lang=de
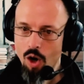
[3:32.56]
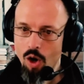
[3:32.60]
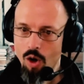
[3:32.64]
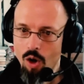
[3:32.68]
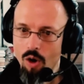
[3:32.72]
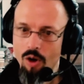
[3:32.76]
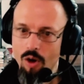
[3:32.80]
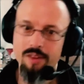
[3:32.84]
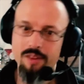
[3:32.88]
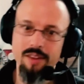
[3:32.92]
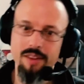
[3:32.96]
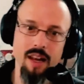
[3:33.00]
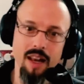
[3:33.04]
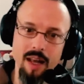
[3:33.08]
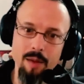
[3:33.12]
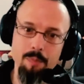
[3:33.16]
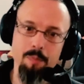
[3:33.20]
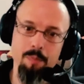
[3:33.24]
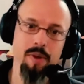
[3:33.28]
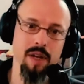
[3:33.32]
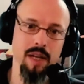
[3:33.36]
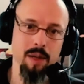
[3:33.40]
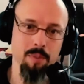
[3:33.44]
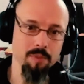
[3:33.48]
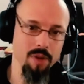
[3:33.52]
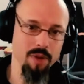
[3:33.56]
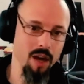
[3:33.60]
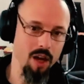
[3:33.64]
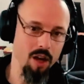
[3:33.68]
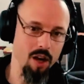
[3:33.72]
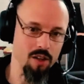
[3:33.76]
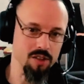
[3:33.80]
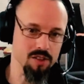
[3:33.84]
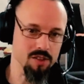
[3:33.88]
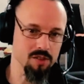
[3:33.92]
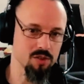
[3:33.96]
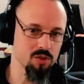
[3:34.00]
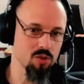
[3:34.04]
Und dann lernt man eben
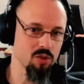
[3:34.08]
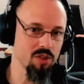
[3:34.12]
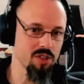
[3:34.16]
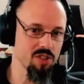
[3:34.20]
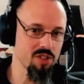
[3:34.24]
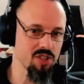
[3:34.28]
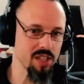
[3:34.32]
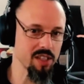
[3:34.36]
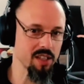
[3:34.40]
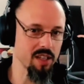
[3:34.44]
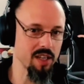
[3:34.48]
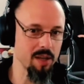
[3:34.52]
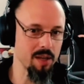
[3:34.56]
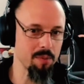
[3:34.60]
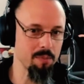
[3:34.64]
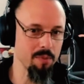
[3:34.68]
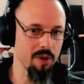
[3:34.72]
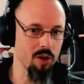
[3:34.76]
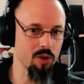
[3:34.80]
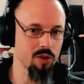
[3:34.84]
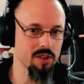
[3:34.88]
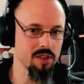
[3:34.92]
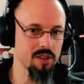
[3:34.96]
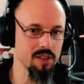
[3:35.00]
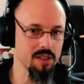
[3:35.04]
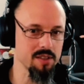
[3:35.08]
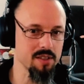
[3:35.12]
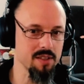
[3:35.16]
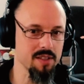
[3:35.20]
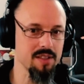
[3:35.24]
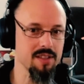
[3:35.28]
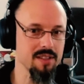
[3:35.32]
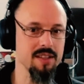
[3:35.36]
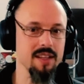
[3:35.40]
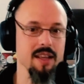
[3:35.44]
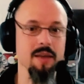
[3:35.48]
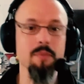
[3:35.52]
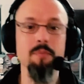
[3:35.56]
daraus. Und so entsteht dann eben auch
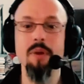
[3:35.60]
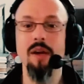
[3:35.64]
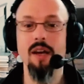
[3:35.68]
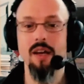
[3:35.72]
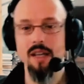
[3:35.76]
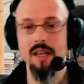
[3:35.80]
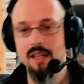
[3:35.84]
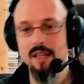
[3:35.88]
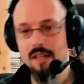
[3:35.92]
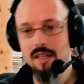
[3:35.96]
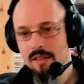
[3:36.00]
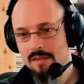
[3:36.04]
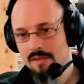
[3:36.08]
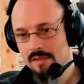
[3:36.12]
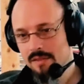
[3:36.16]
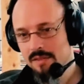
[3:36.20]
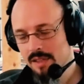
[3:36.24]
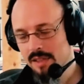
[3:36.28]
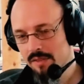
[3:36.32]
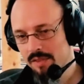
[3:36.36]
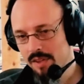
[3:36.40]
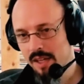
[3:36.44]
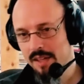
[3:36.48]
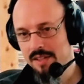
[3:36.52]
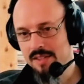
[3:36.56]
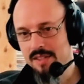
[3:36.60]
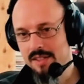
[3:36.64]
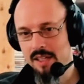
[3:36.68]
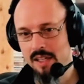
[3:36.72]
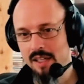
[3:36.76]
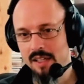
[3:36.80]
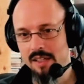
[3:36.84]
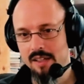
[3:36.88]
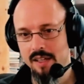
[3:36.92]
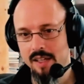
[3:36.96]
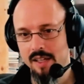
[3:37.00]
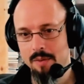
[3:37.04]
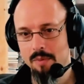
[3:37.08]
diese, die Empirie, die wir
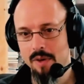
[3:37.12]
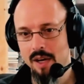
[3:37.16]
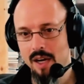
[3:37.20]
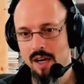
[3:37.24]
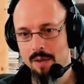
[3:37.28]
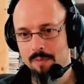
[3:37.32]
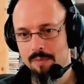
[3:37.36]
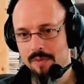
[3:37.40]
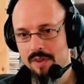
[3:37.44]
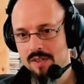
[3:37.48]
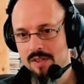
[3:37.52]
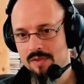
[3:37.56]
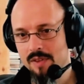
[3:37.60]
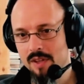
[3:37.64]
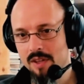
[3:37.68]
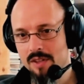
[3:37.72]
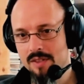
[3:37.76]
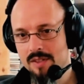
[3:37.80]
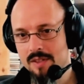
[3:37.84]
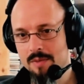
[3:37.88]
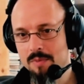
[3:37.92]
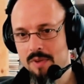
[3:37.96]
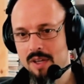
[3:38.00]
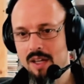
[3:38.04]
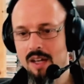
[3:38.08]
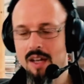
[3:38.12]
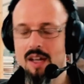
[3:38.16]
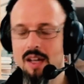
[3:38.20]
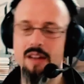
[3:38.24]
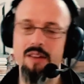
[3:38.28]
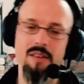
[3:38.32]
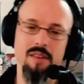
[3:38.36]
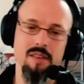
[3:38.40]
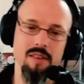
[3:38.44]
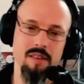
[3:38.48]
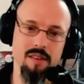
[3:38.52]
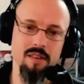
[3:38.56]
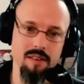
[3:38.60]
letztendlich dann eben haben, dass wir aus dem
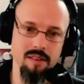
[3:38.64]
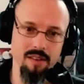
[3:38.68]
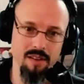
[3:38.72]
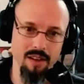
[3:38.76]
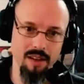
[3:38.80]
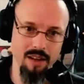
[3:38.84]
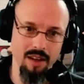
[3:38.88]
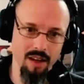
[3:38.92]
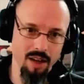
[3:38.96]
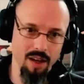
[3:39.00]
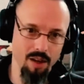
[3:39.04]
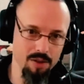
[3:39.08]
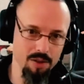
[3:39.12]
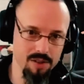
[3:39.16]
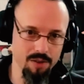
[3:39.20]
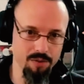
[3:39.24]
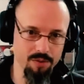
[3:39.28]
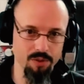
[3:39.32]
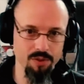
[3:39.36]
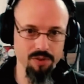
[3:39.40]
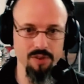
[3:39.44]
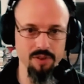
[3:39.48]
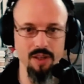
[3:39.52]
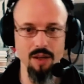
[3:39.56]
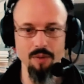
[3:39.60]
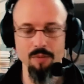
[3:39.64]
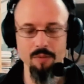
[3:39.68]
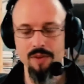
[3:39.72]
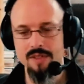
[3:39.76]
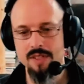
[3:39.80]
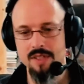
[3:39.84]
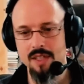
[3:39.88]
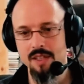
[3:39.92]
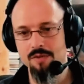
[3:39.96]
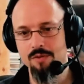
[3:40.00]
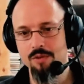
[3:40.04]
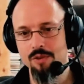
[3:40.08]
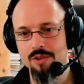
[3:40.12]
Gelernten herausgefunden haben, was
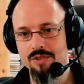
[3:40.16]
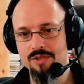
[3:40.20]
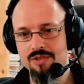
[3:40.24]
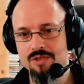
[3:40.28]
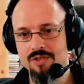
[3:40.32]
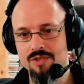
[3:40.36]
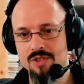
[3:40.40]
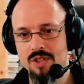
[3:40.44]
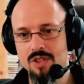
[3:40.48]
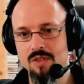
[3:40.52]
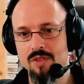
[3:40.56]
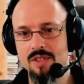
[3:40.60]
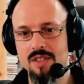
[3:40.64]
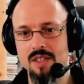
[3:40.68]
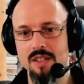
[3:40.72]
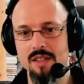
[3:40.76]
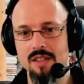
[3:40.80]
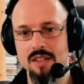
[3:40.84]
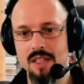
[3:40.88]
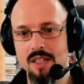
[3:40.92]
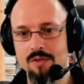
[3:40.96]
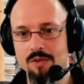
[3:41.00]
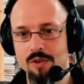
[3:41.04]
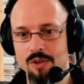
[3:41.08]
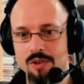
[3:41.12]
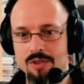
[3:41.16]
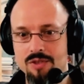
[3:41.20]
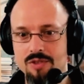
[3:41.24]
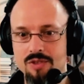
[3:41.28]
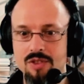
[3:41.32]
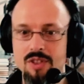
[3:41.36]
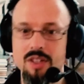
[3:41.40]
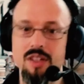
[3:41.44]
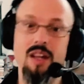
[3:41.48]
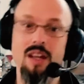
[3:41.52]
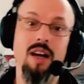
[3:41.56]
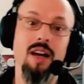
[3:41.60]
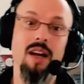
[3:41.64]
hat funktioniert, was hat nicht
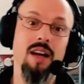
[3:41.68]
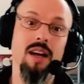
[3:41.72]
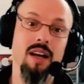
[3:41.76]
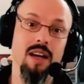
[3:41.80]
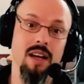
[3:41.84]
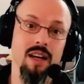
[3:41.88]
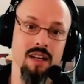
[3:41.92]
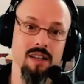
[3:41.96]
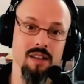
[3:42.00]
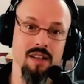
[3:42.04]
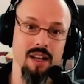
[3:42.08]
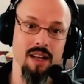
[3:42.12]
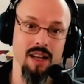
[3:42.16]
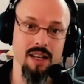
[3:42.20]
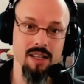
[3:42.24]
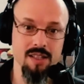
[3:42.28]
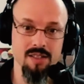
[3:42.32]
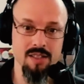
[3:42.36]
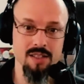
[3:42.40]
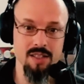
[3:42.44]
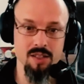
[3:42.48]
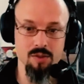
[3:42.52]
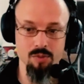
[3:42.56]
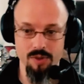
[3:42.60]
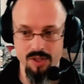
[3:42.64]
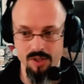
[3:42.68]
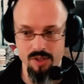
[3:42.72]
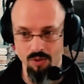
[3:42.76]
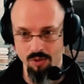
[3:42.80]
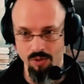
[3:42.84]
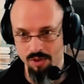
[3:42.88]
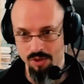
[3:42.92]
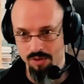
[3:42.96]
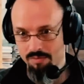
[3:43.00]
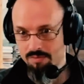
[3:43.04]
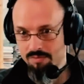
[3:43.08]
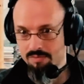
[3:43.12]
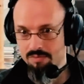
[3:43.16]
funktioniert. In der nächsten
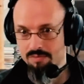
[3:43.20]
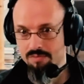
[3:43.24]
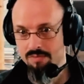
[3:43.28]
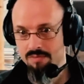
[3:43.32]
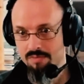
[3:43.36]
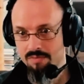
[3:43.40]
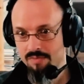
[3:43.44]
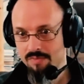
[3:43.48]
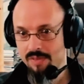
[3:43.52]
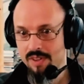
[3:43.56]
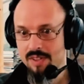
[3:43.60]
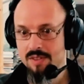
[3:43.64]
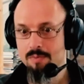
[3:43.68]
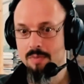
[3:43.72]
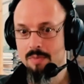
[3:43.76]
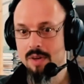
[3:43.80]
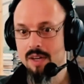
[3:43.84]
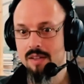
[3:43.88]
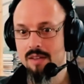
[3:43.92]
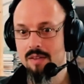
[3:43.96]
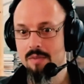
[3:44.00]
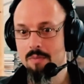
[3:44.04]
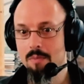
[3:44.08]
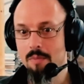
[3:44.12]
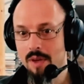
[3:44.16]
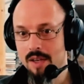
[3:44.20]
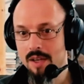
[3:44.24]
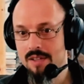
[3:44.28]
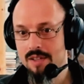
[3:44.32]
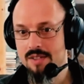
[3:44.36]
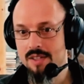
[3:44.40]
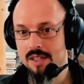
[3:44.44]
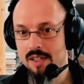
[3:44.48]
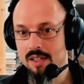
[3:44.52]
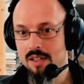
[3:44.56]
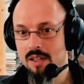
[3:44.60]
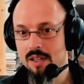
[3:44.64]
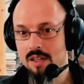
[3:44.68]
Situation, was macht mehr
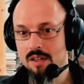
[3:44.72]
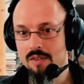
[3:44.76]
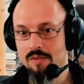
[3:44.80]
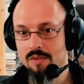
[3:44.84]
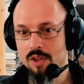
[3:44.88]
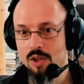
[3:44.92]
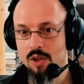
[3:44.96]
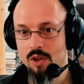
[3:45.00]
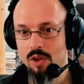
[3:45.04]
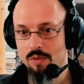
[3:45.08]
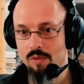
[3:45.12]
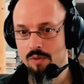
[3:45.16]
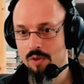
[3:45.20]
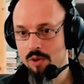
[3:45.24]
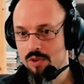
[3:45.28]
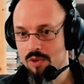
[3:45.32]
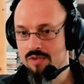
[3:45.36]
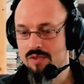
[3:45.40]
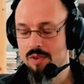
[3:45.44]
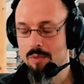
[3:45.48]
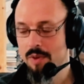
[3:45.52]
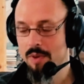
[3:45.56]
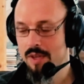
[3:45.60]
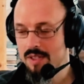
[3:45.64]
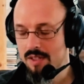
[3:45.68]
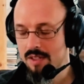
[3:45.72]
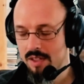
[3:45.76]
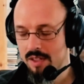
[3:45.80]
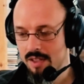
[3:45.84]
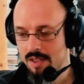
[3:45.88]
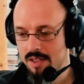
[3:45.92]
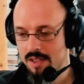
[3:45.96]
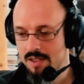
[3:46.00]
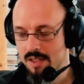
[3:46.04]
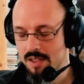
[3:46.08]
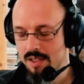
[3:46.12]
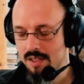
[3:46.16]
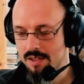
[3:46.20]
Sinn? Wie können wir uns verbessern in
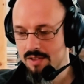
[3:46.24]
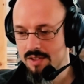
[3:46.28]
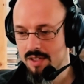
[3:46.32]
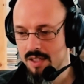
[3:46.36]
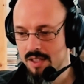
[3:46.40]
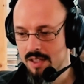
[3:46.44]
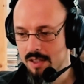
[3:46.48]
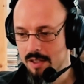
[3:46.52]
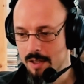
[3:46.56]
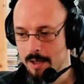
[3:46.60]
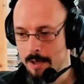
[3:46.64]
dieser Hinsicht?